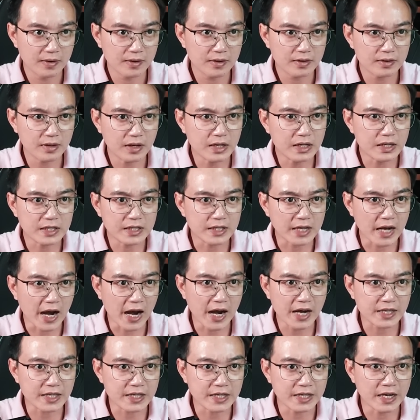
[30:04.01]
tất cả
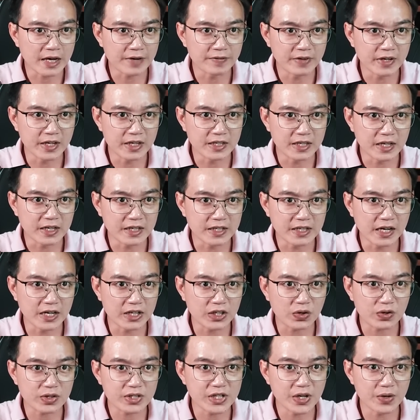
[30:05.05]
chỉ là bị dâng lên
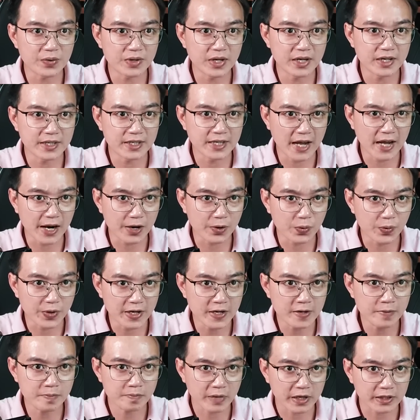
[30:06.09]
cho triều đình nhà
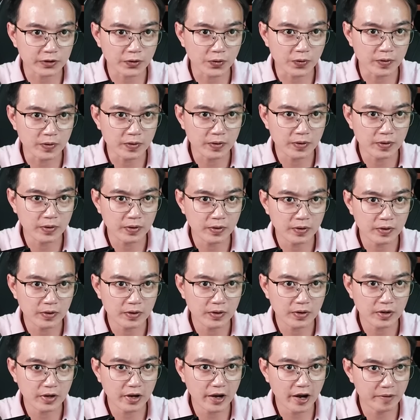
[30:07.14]
Nguyễn mà thôi.
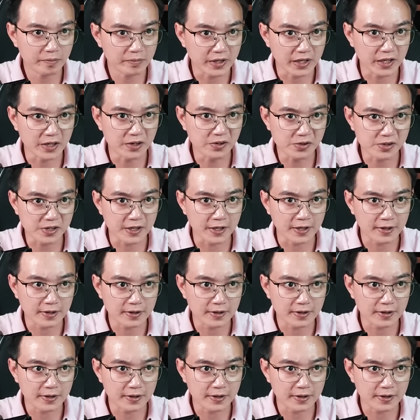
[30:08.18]
Ông hiểu chưa?